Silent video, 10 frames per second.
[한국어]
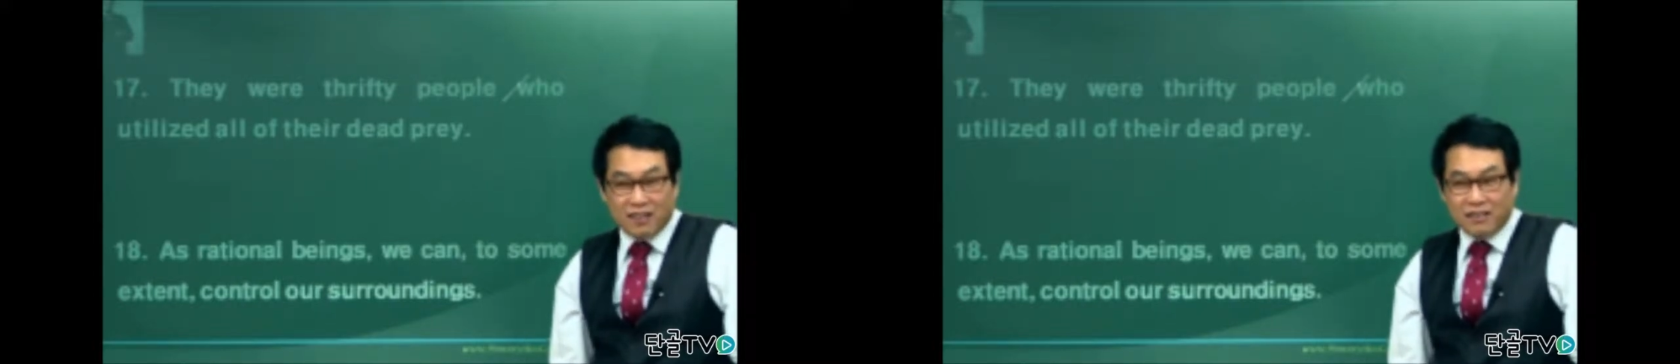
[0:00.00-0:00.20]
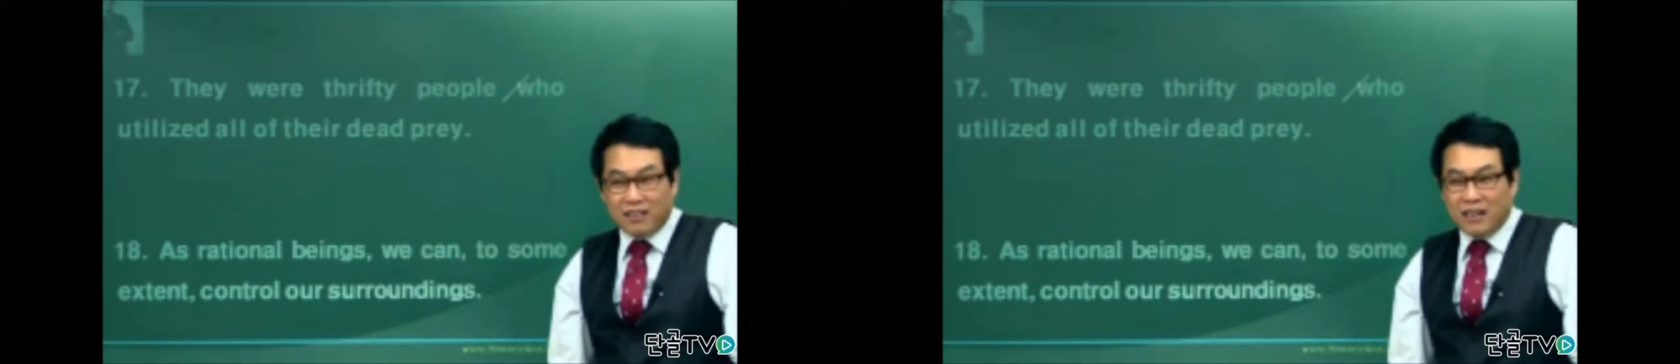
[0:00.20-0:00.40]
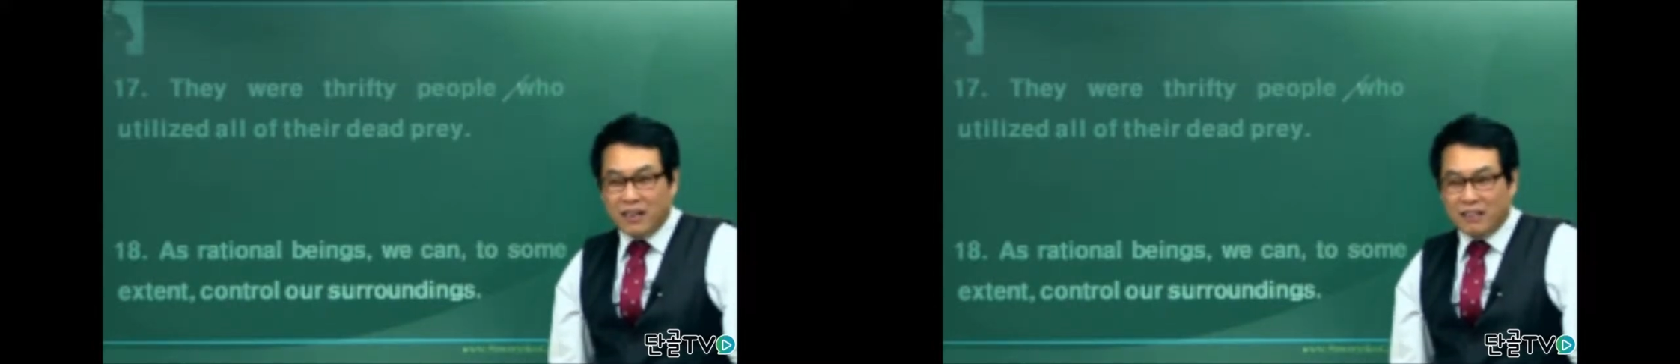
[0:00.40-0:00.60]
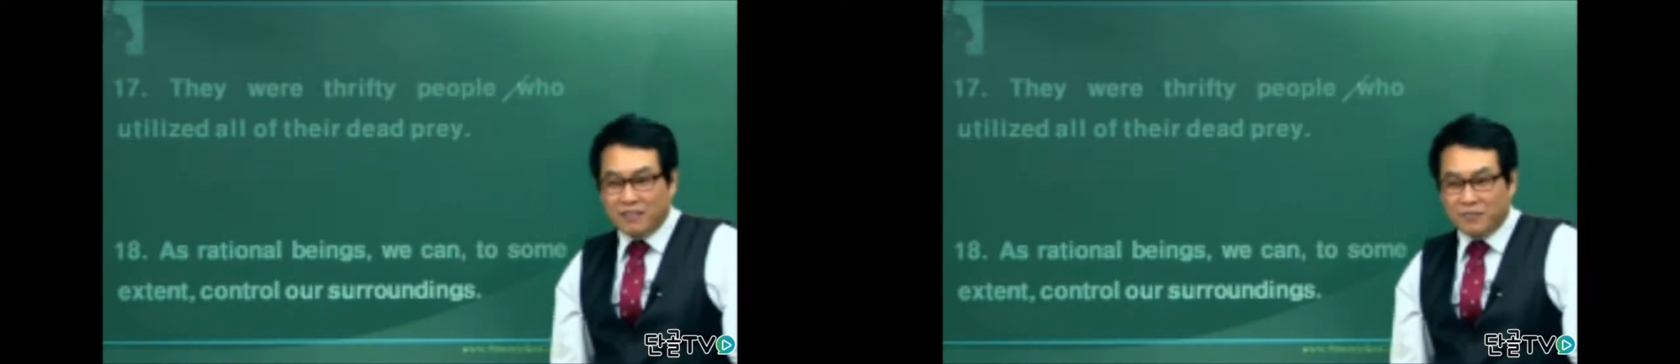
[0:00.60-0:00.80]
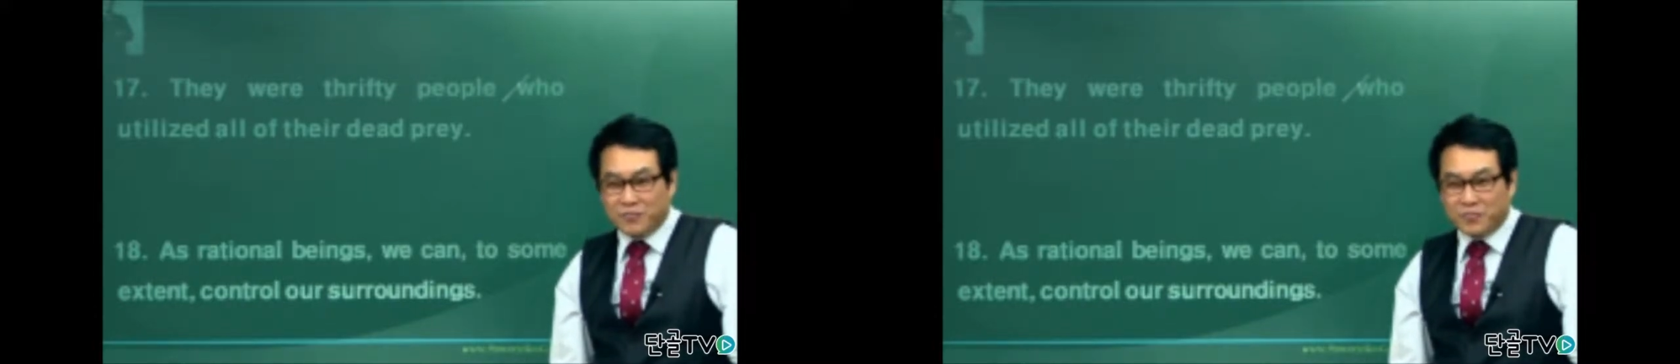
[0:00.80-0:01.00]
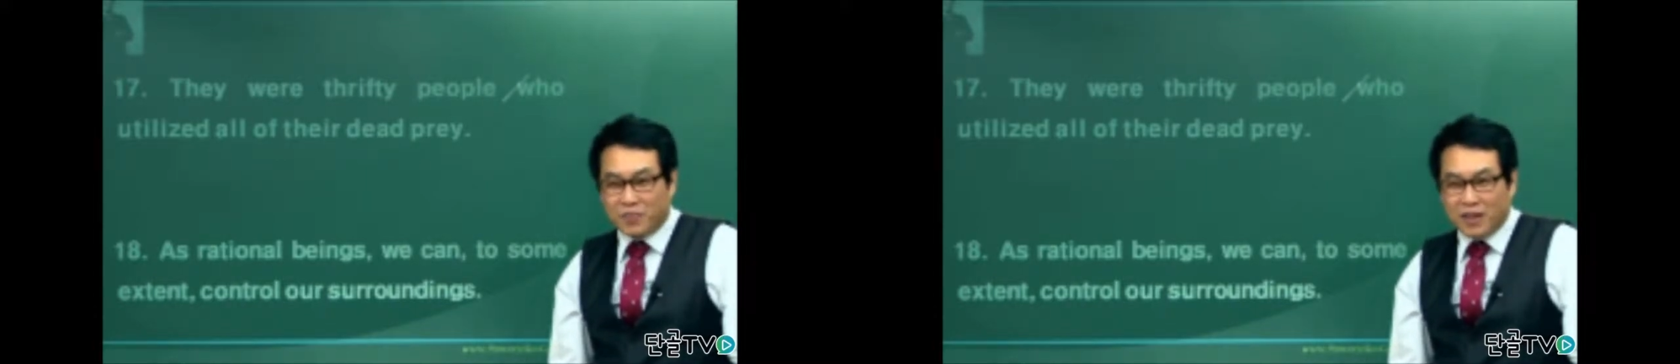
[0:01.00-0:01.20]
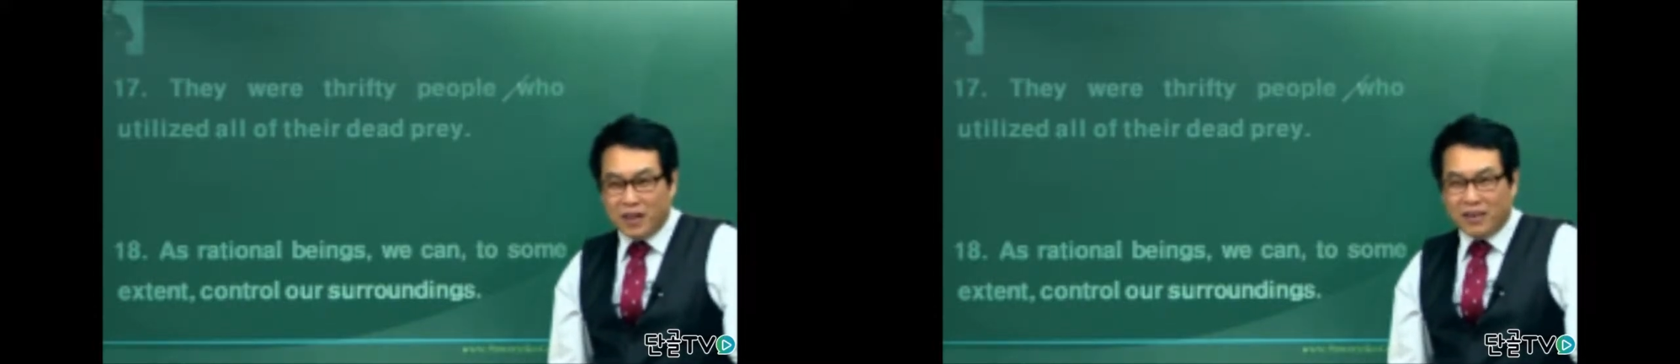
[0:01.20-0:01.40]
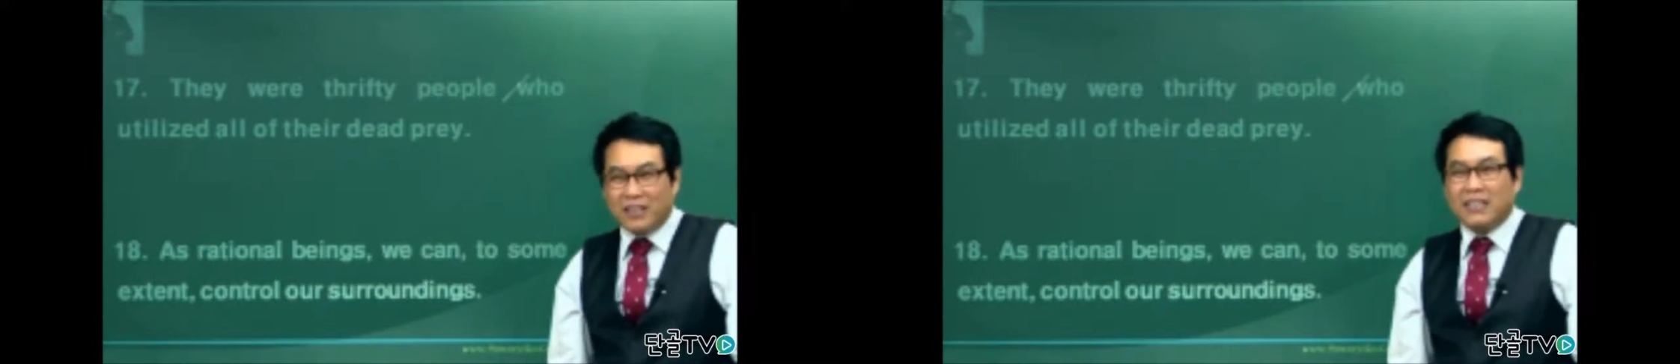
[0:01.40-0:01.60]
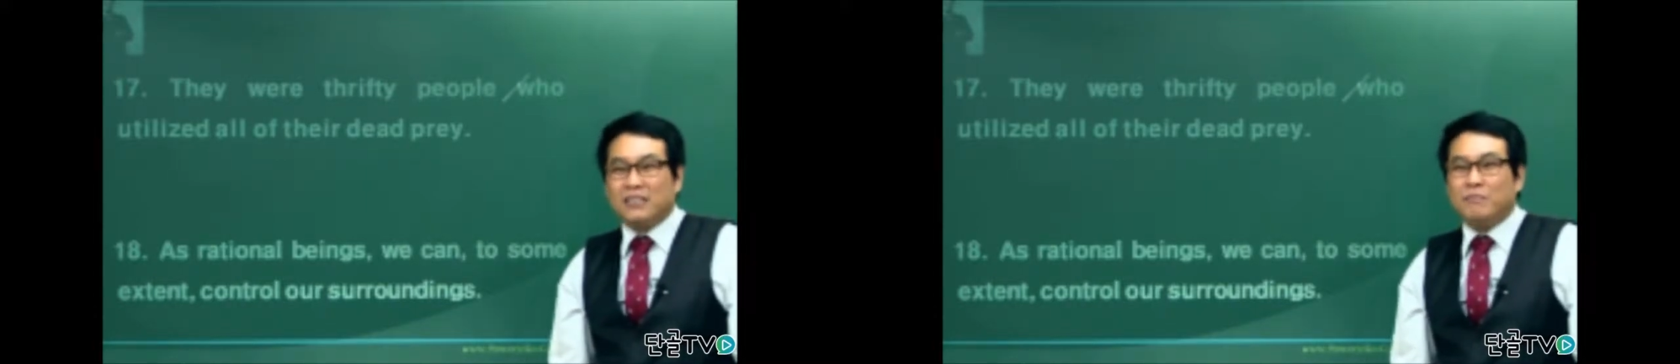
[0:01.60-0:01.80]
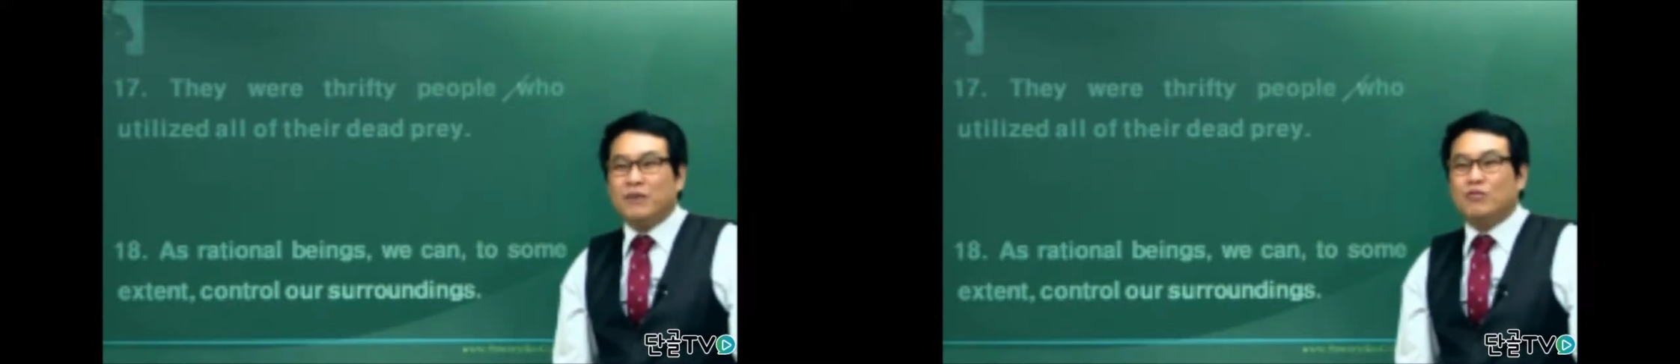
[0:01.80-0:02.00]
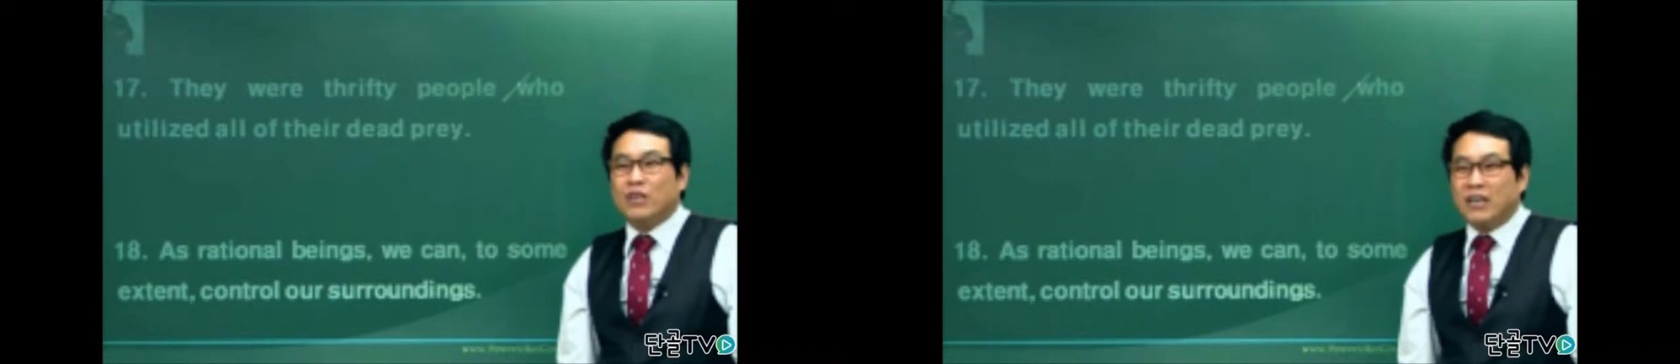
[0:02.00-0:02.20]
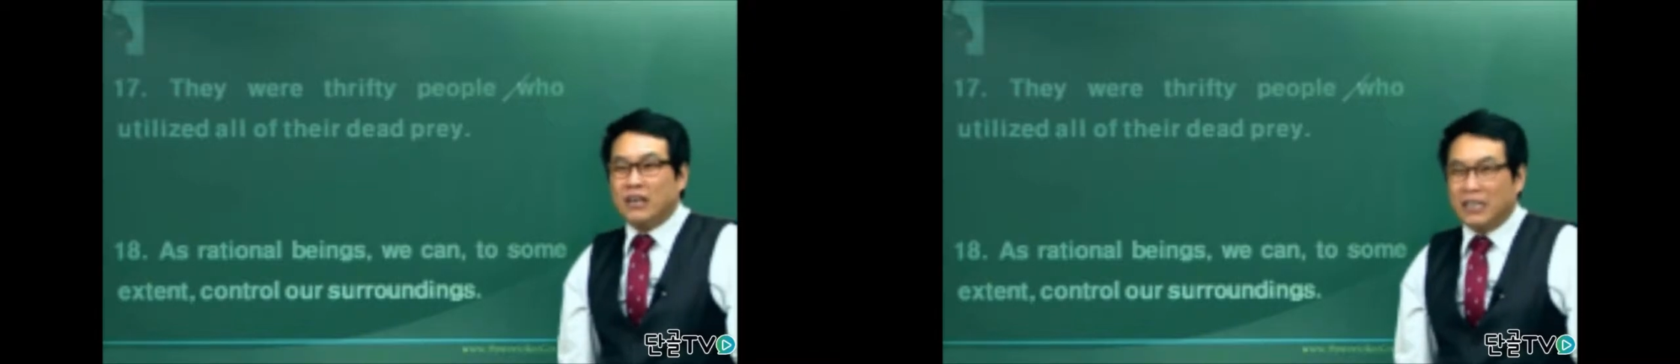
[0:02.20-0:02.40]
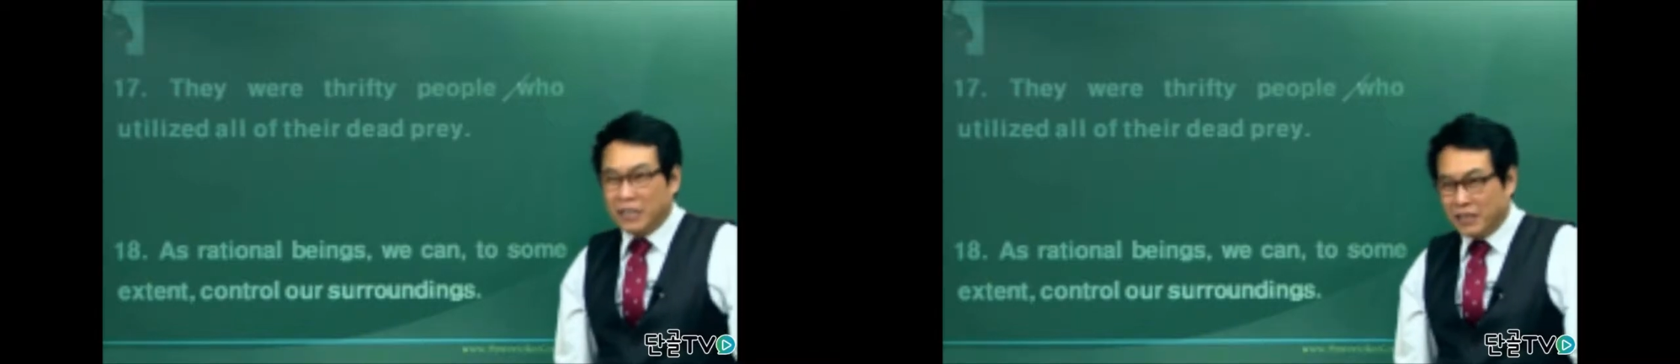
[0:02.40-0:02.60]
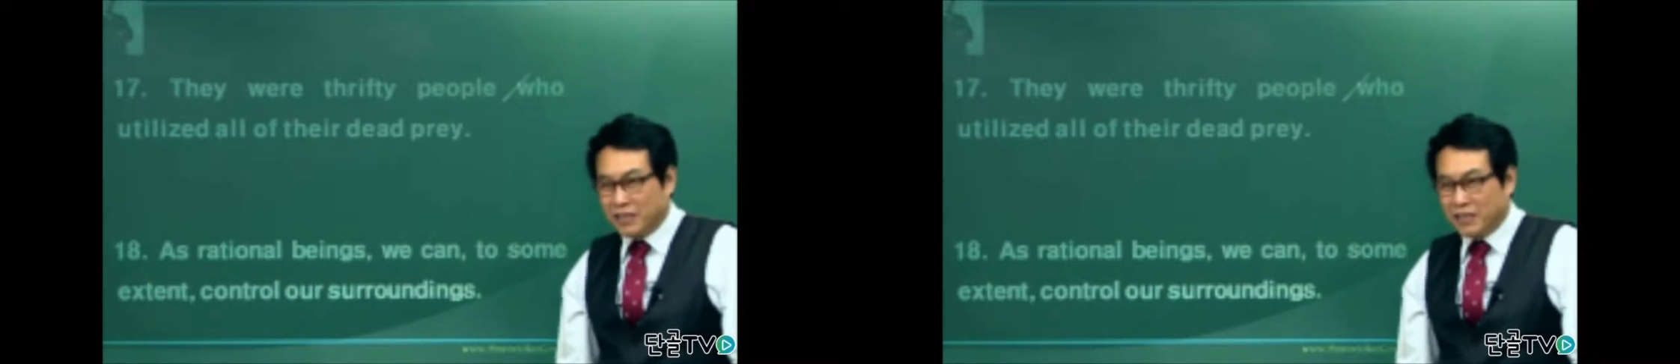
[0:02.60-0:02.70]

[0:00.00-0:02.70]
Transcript: 근데 그러니까 이제 미국이